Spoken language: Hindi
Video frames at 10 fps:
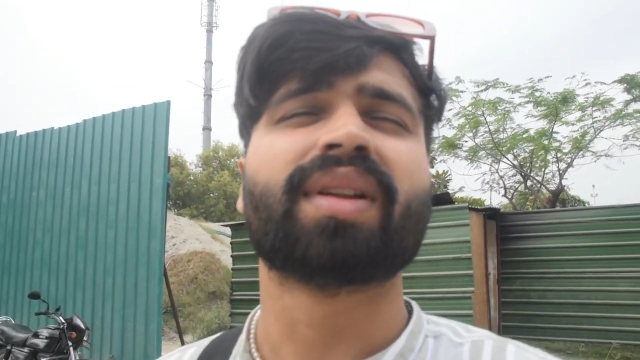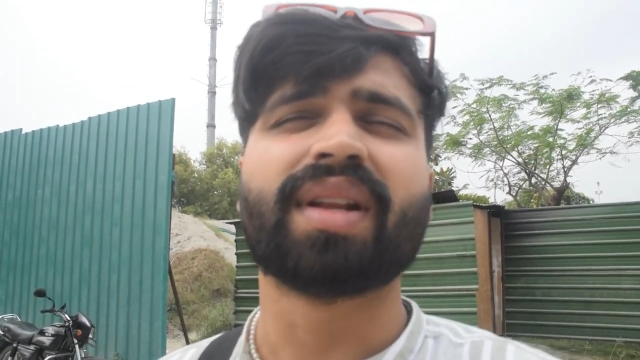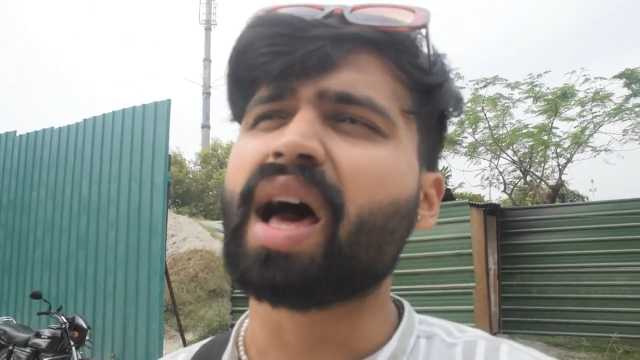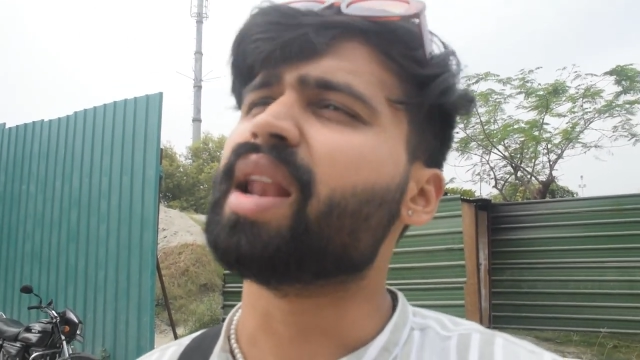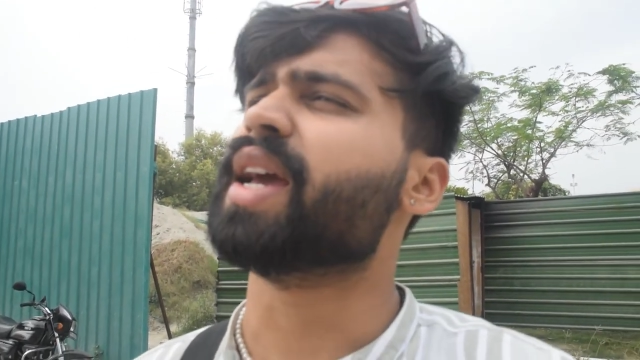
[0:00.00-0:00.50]

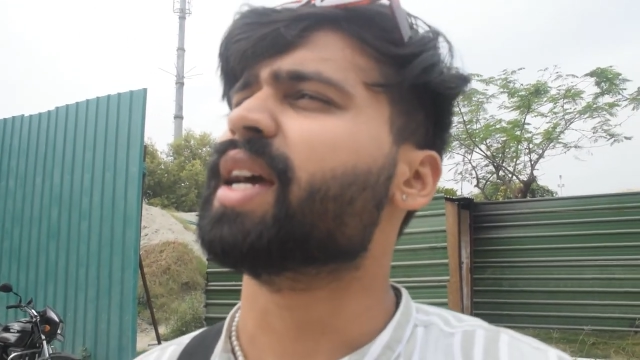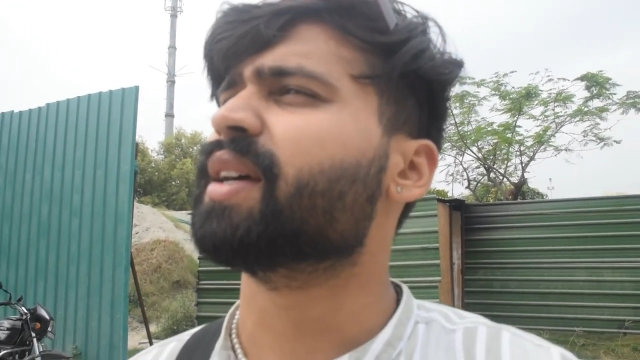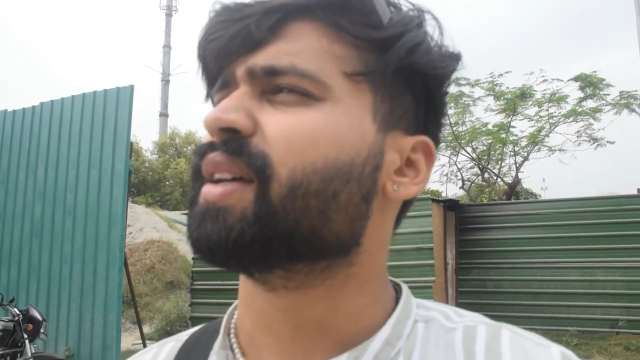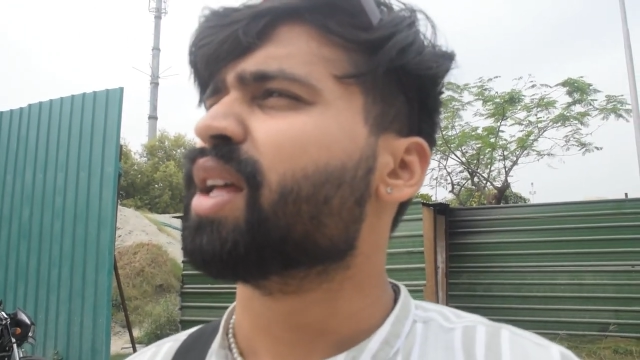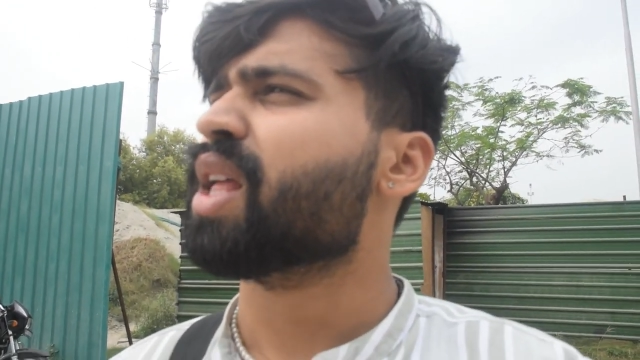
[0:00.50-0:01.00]
ना लें
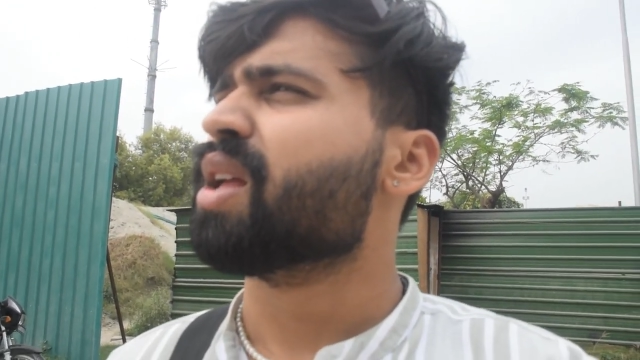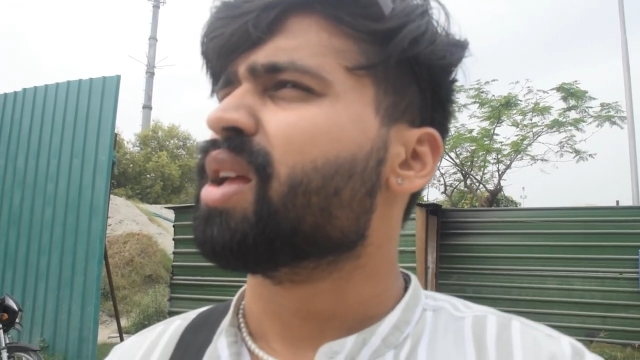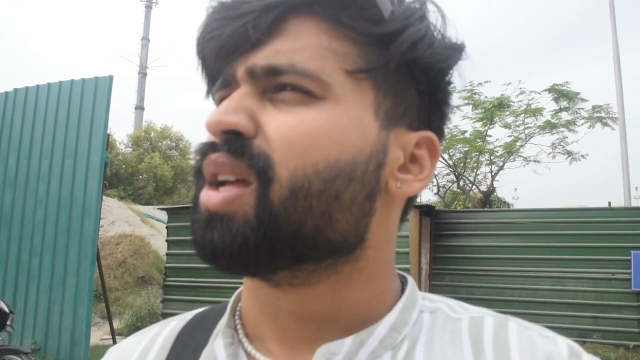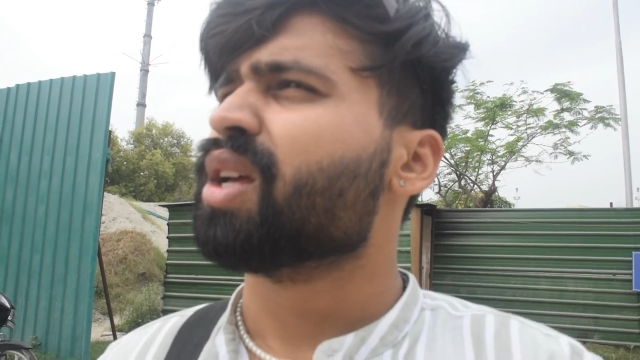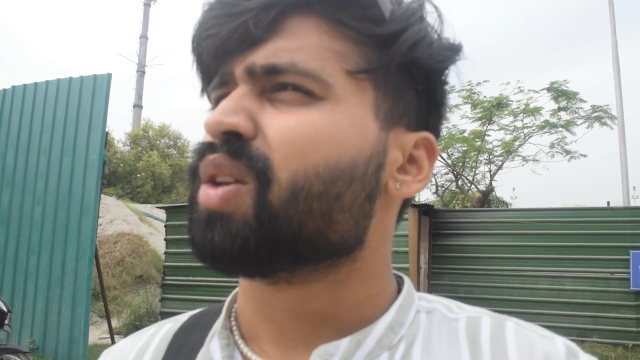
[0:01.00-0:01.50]

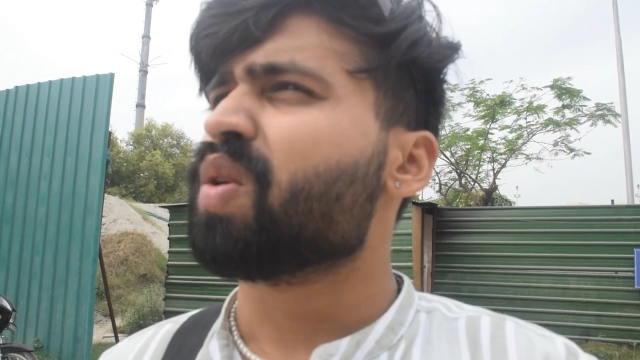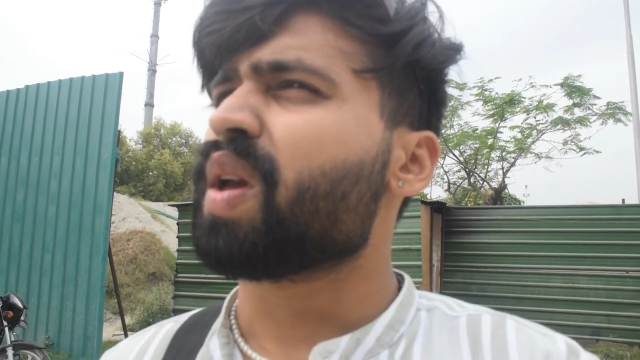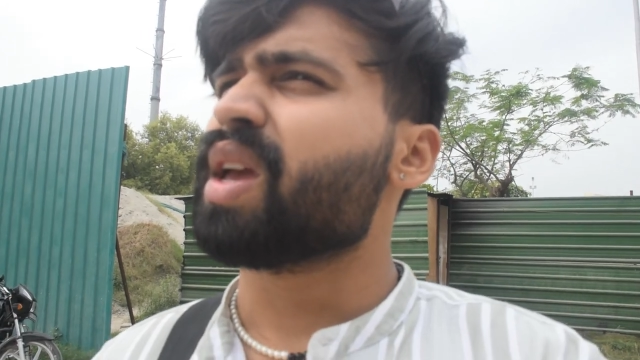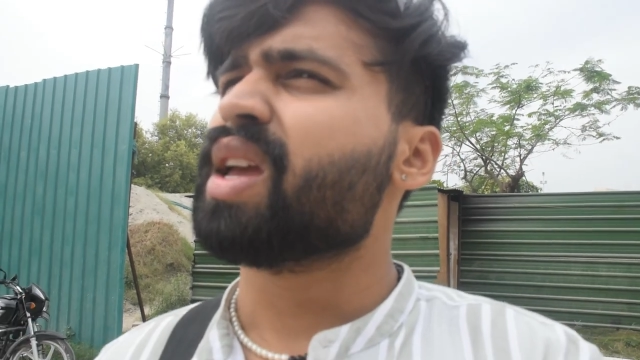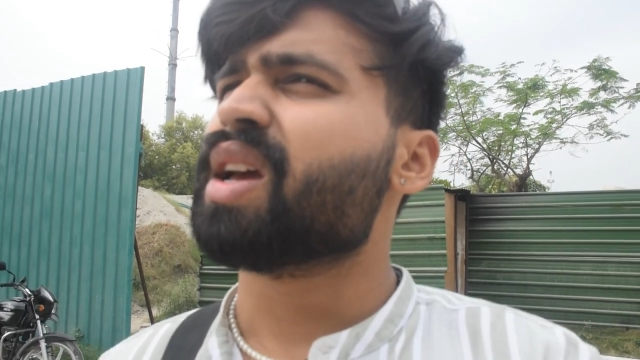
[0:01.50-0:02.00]
क्योंकि